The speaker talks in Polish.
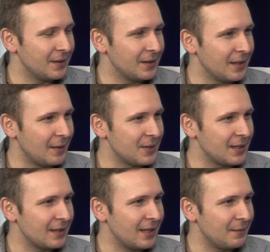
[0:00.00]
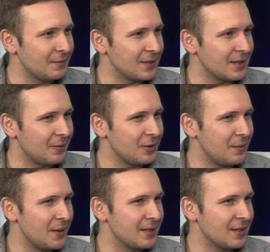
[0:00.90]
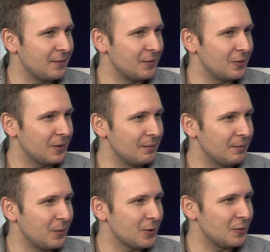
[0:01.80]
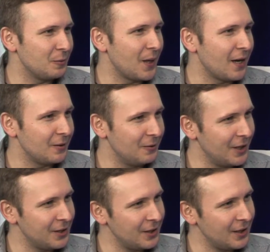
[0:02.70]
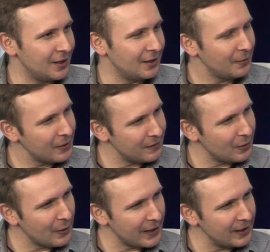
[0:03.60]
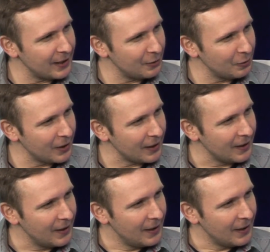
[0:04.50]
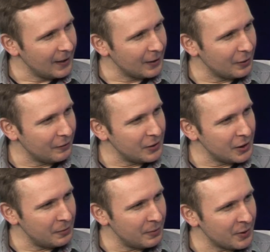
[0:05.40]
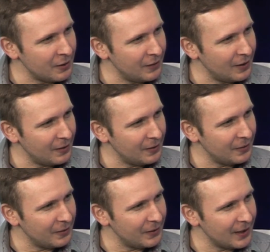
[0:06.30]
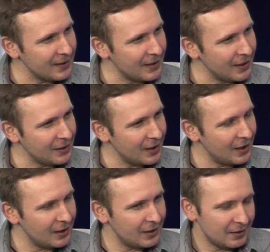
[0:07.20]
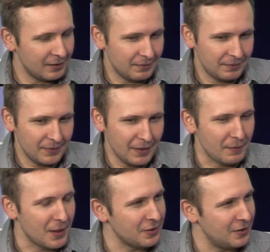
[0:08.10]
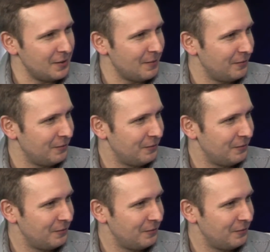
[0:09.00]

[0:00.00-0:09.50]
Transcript: y, Amsterdam stał się miejscem, w którym po prostu pielęgnuje się tę niezwykłą architekturę, e, którą widzieliśmy przed chwilą na zdjęciach. Nie wiem dlaczego nie ma